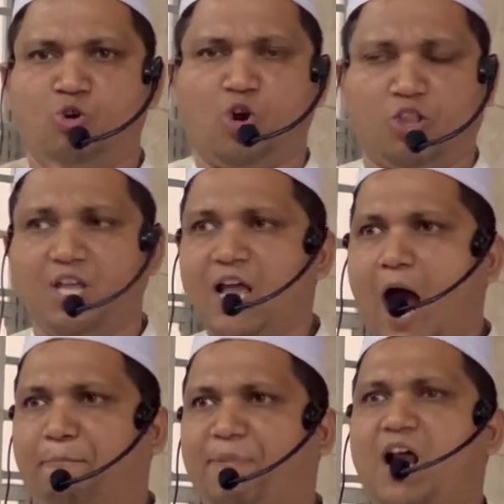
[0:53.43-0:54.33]
অনুরোধ
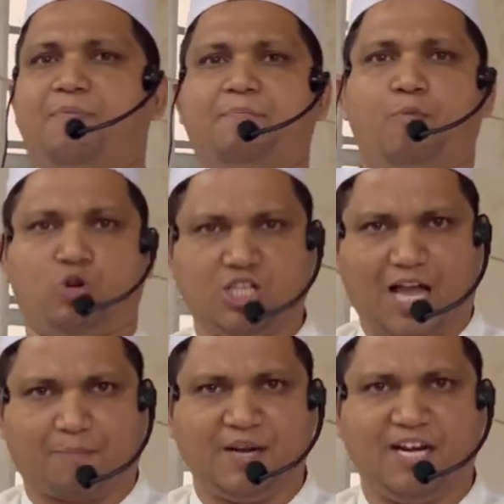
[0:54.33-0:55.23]
আপনারা এভাবে বসে
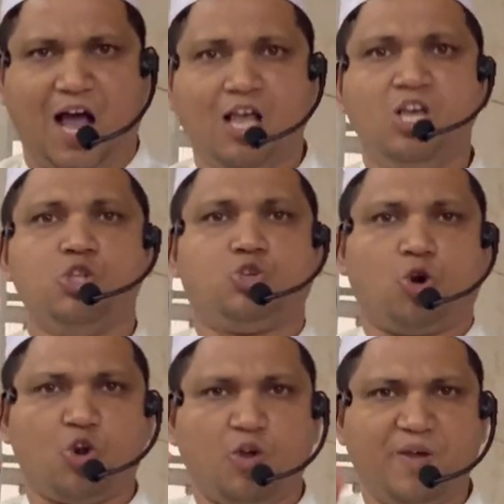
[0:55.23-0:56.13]
থাকবেন না
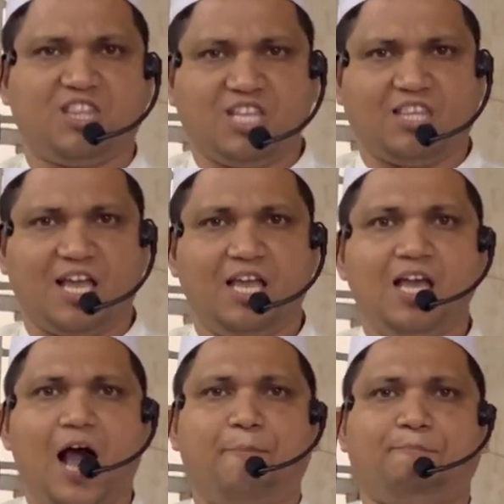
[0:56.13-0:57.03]
জরুরি ভিত্তিতে
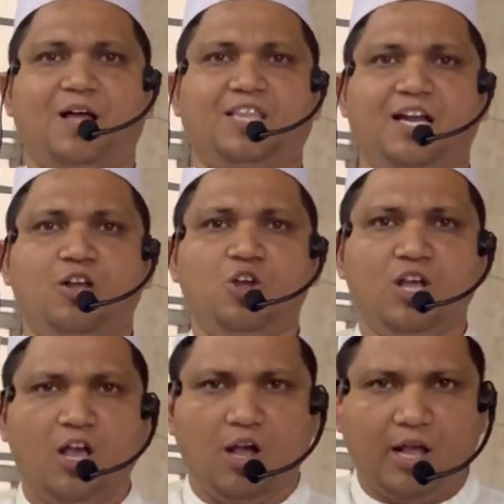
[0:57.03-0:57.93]
আপনাদের
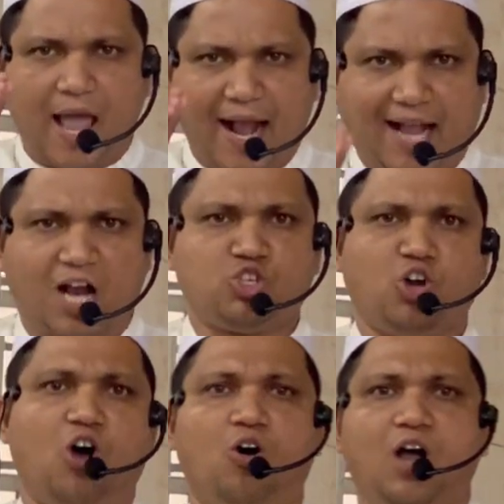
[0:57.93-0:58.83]
একাংশ
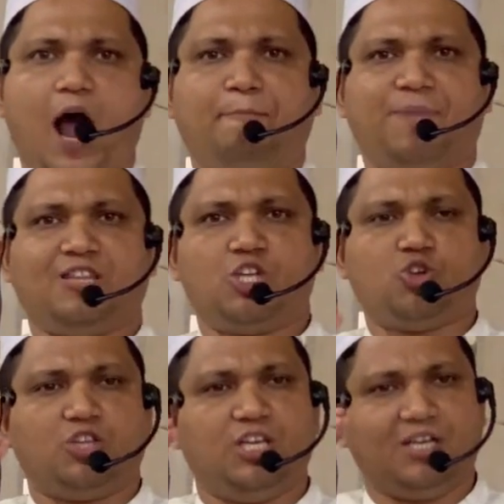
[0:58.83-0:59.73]
আপনাদের
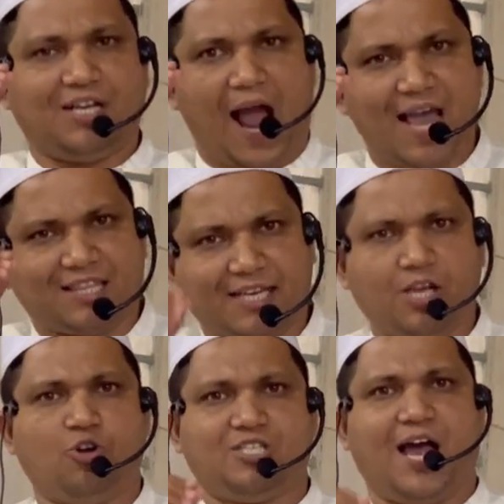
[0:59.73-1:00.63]
যদি গায়ে
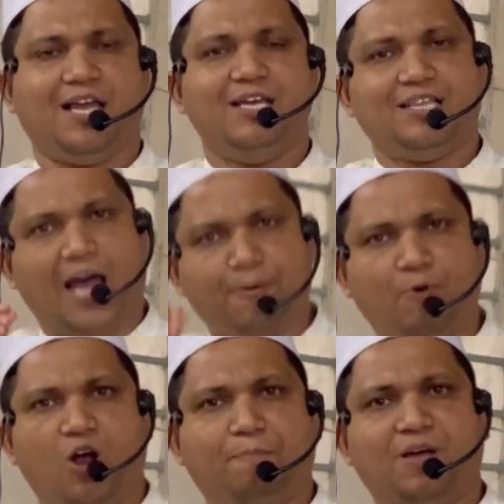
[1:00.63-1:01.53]
থেকেও যায়
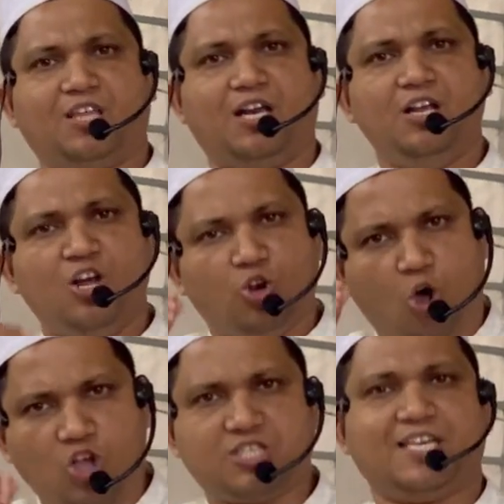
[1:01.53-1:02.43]
তারপরও আপনাদের
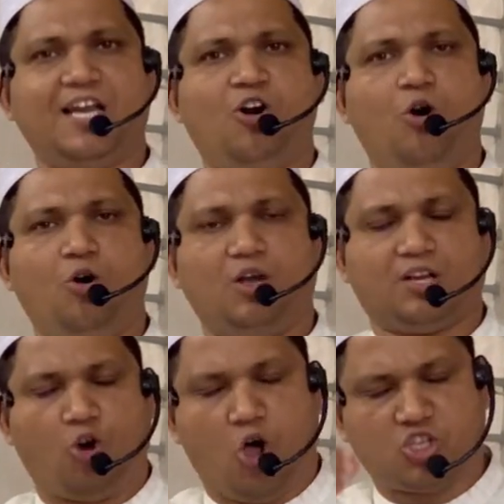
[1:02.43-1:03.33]
লস গেলে
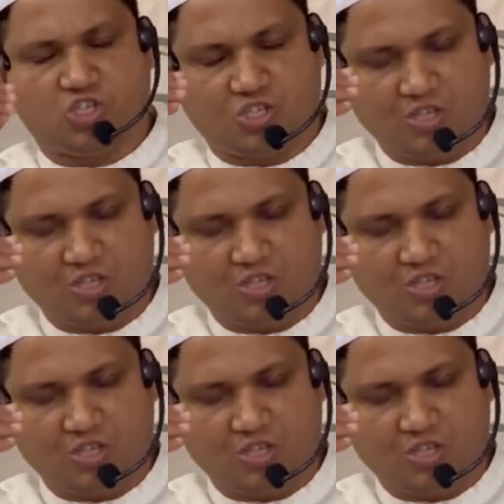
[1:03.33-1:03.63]
লস